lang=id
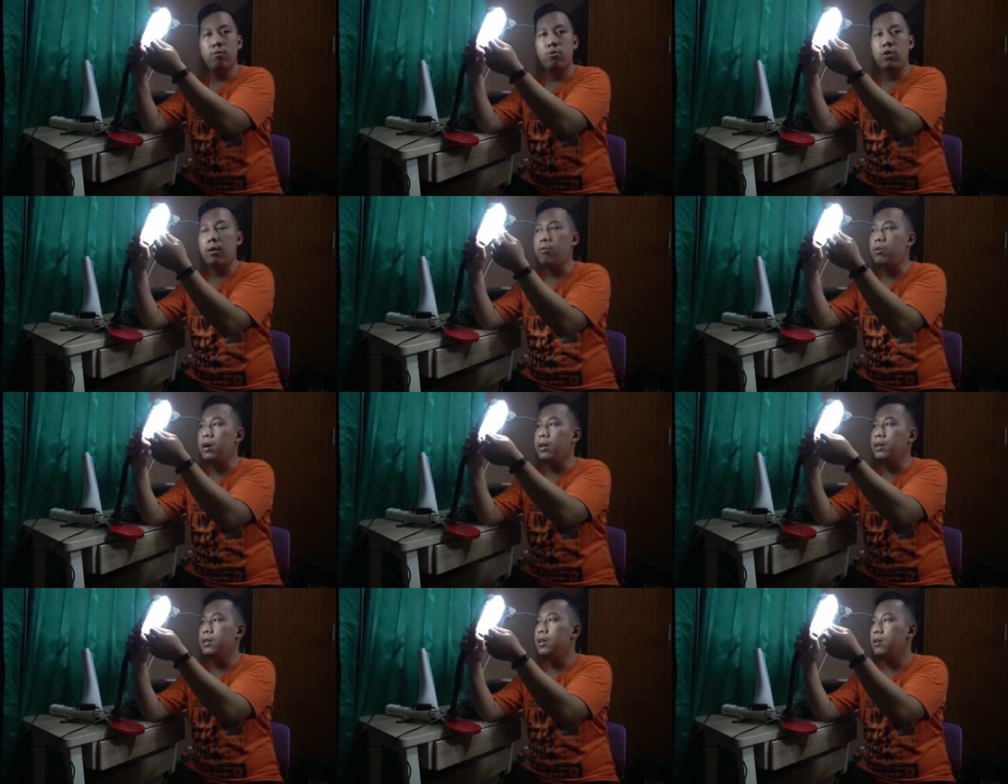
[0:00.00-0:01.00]
buka-buka
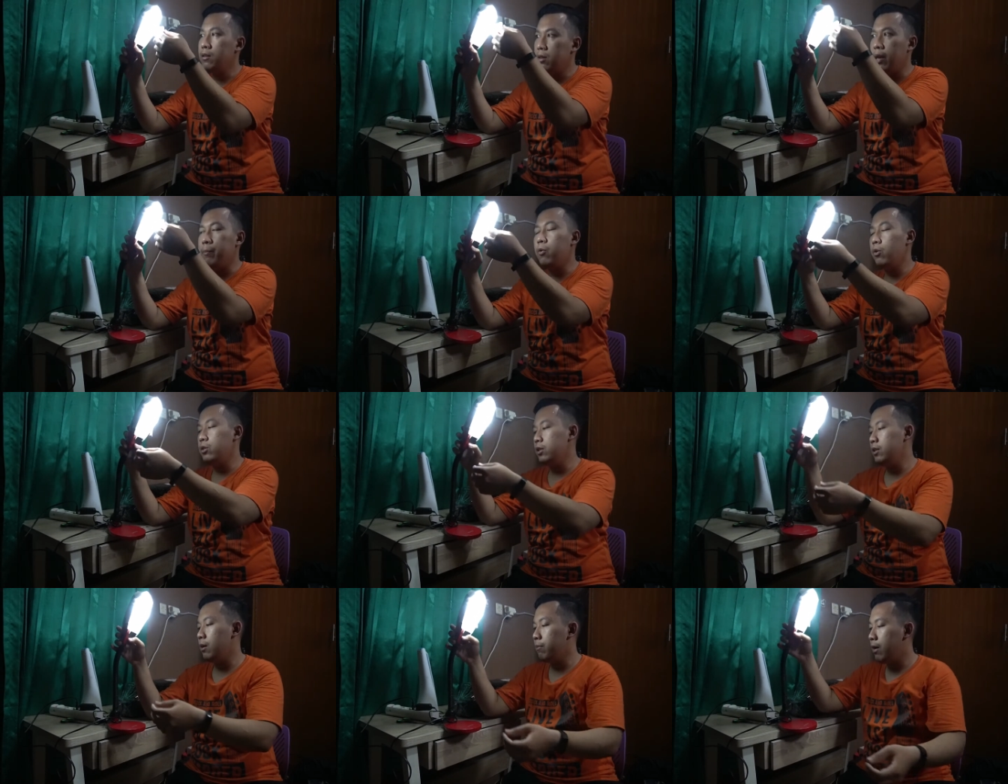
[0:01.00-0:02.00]
ini ya kepo
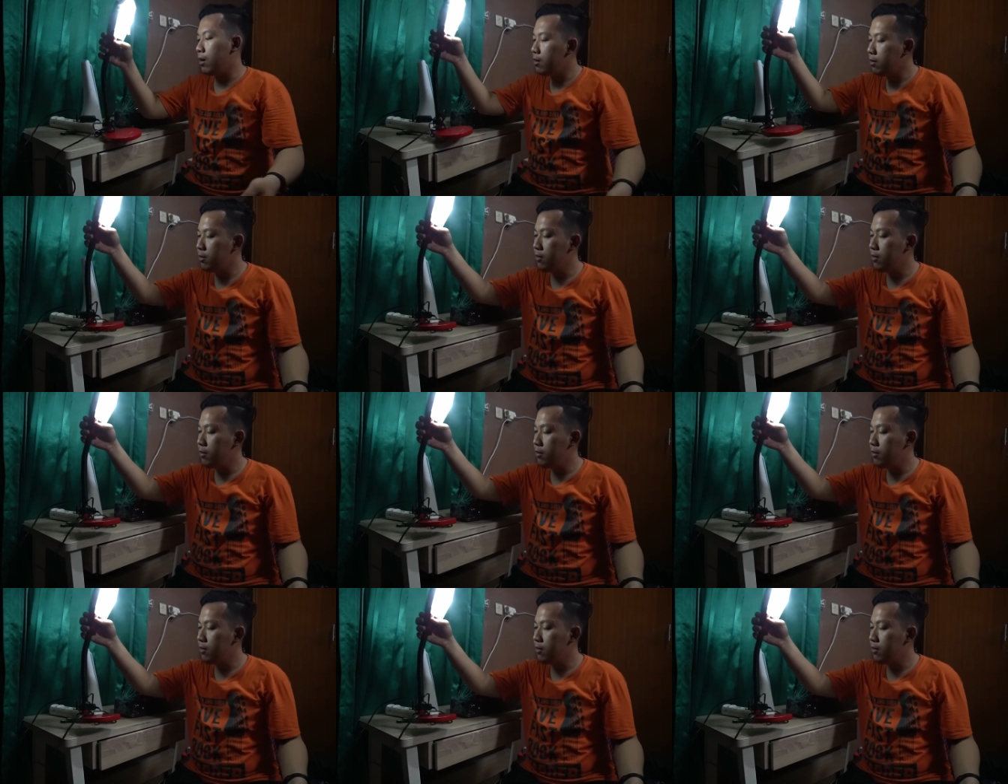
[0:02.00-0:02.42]
isinya apaan